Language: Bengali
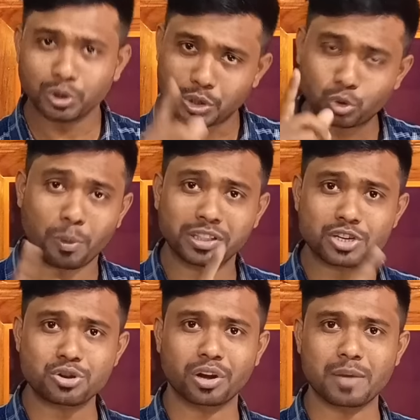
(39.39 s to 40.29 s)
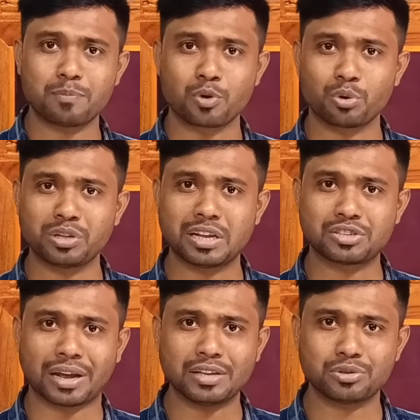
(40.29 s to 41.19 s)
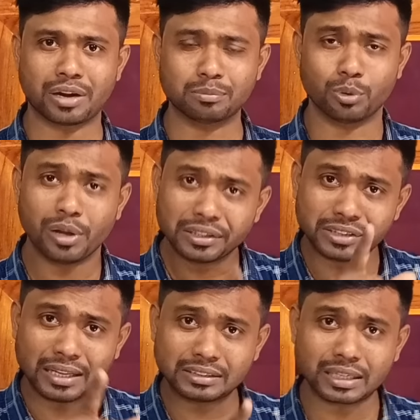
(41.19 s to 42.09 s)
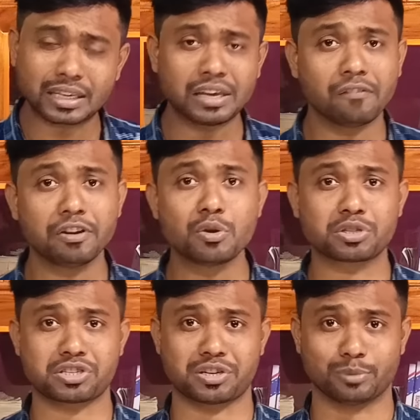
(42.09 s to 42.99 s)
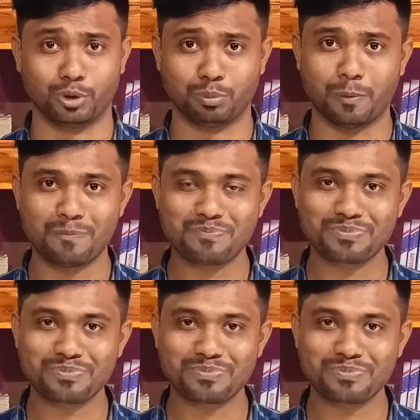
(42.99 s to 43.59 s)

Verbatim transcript: তাই তোমাদের সঙ্গে পনেরো দিনের চ্যালেঞ্জ রাখবো চ্যালেঞ্জটা কি ভিডিও শেষে বলবো